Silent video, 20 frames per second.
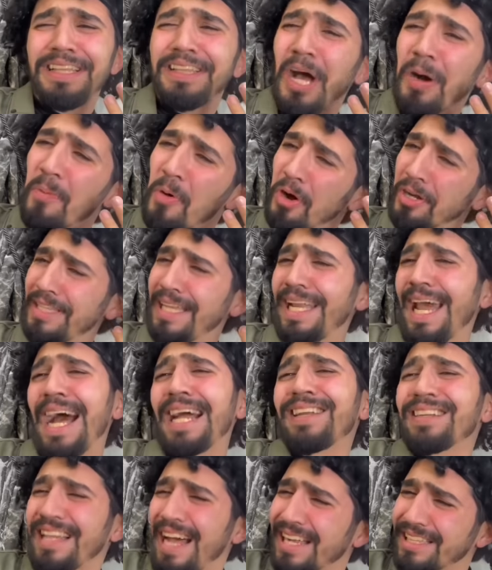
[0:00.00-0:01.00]
قدامه كتير
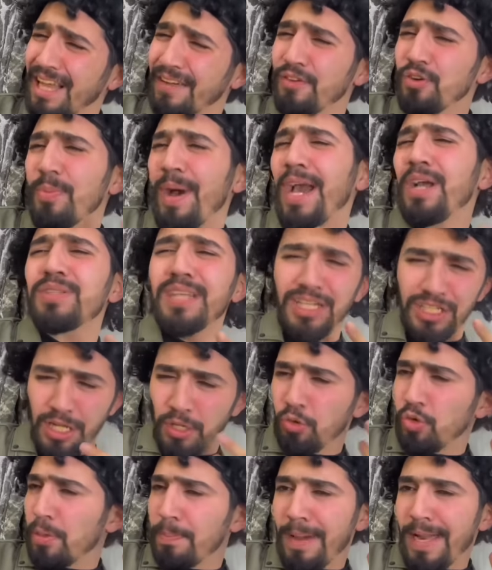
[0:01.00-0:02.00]
حتتعاطفوا معي
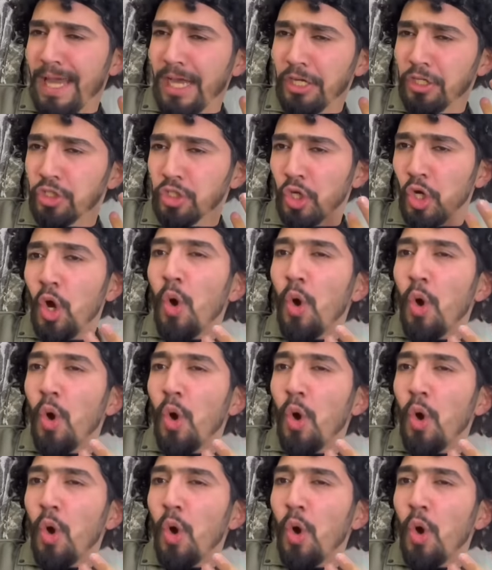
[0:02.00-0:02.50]
وسجلوا لي ببلاش